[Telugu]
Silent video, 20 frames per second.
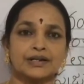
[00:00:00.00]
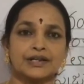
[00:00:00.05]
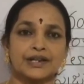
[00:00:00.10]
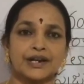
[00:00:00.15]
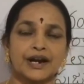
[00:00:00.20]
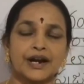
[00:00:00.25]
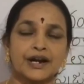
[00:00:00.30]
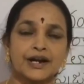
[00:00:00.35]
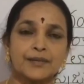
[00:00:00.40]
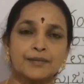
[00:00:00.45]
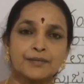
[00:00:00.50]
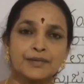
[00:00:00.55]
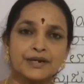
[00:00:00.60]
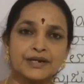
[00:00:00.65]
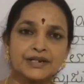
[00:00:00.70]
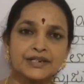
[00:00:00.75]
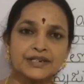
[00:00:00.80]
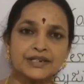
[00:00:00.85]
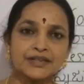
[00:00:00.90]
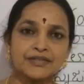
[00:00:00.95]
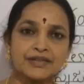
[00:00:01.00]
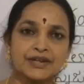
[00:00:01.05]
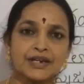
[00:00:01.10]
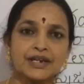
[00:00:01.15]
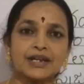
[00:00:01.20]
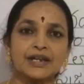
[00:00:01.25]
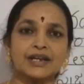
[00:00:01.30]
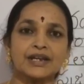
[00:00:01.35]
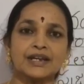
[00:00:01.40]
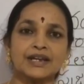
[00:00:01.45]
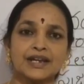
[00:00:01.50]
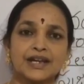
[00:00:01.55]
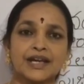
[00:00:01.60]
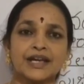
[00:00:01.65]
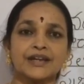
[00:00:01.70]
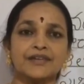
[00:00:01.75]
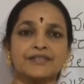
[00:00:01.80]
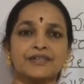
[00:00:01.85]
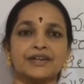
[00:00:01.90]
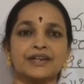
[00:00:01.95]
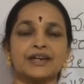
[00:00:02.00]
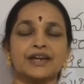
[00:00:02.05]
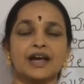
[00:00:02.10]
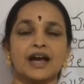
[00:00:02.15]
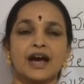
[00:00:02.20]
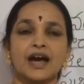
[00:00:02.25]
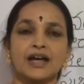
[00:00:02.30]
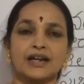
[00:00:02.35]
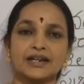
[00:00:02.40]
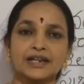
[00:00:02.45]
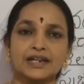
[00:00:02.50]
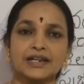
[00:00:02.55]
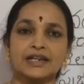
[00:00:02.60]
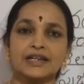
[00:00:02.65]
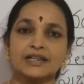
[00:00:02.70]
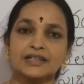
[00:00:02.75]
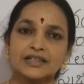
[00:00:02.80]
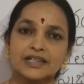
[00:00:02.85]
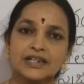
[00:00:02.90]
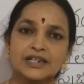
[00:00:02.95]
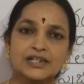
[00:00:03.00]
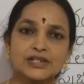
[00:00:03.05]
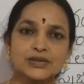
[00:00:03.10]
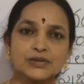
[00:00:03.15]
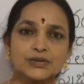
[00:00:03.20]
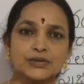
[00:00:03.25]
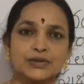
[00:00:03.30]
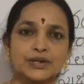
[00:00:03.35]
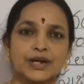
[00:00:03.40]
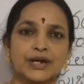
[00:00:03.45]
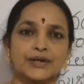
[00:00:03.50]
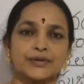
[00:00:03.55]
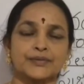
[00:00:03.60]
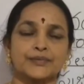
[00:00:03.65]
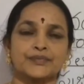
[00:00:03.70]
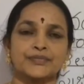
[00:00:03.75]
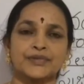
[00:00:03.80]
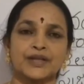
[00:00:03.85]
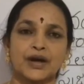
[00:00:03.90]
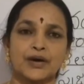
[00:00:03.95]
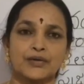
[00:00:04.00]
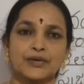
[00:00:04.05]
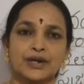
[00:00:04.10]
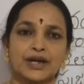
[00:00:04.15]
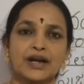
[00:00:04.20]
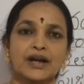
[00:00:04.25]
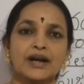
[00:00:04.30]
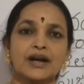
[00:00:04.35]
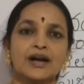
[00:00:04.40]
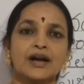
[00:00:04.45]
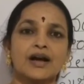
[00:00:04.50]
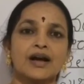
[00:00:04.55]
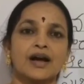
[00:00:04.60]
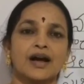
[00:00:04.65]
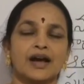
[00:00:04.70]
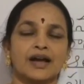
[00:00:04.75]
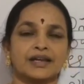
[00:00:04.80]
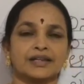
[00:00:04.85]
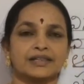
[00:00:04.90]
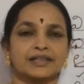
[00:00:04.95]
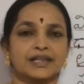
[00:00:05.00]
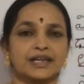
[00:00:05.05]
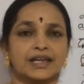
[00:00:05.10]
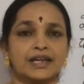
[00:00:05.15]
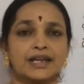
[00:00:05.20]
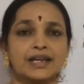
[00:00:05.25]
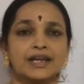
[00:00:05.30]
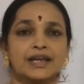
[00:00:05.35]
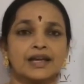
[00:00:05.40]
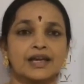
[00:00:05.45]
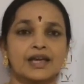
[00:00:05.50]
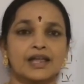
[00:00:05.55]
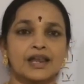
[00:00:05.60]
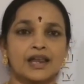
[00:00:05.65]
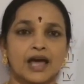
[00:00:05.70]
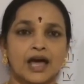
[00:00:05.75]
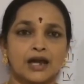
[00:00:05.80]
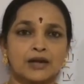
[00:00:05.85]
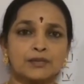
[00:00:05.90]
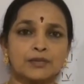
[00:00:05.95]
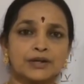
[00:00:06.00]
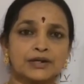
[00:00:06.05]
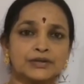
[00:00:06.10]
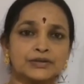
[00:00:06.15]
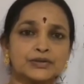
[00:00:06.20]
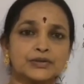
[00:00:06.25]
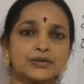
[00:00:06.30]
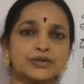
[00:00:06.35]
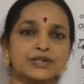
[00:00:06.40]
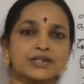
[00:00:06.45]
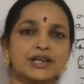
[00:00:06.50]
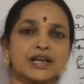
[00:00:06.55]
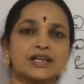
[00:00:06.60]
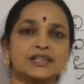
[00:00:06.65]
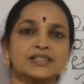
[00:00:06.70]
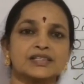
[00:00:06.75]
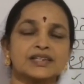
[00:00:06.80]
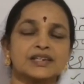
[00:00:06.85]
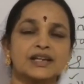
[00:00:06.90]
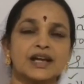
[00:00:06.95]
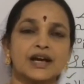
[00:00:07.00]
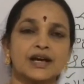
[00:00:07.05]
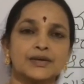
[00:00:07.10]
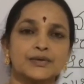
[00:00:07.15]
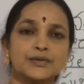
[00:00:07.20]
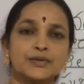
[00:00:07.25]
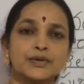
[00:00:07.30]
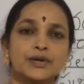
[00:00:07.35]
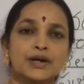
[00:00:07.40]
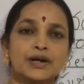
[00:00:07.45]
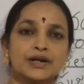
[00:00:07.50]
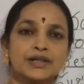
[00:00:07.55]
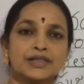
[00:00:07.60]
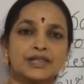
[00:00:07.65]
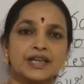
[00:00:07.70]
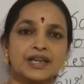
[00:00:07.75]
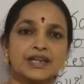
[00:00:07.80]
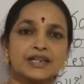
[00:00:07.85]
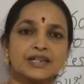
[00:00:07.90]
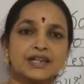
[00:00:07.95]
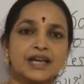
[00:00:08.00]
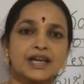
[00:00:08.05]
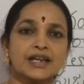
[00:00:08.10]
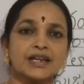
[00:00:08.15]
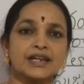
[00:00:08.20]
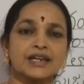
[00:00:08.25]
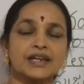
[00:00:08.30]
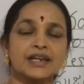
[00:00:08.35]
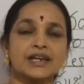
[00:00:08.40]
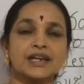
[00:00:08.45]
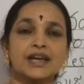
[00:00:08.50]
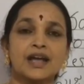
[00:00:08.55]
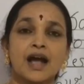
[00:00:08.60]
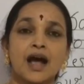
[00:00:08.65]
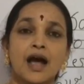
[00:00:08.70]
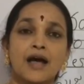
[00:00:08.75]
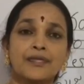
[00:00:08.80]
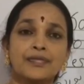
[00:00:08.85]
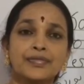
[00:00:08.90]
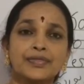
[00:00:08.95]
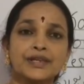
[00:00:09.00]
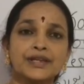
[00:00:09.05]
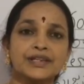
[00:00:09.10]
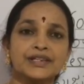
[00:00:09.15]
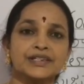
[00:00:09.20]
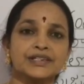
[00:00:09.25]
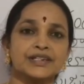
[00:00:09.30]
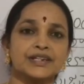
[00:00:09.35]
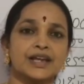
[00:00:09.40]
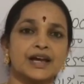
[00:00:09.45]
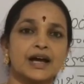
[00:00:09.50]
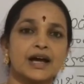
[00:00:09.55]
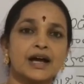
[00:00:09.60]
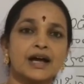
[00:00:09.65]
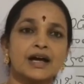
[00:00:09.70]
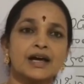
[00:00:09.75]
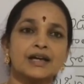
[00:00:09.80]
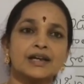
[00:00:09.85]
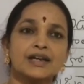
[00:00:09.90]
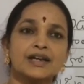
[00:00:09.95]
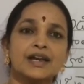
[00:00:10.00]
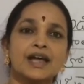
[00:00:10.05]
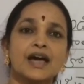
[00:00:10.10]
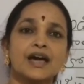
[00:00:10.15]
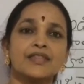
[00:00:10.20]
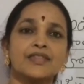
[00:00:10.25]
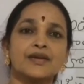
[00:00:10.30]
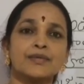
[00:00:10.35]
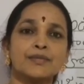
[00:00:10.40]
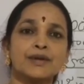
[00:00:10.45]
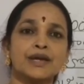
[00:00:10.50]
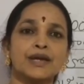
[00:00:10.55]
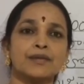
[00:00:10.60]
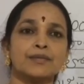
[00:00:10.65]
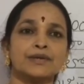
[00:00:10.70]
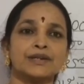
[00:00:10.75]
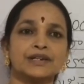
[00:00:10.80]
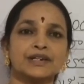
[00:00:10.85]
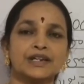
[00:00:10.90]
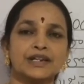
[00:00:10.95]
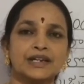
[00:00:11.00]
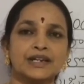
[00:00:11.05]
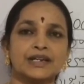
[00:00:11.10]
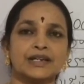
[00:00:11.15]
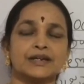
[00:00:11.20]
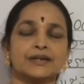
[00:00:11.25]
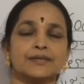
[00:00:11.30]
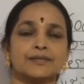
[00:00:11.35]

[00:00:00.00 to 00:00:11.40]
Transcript: నిరాడంబరజీవి నిగర్వి అని తెలుసుకున్నారు అవునా అయితే లాల్ బహదూర్ శాస్త్రి గారు దేశానికి అందించిన నినాదం ఏమిటి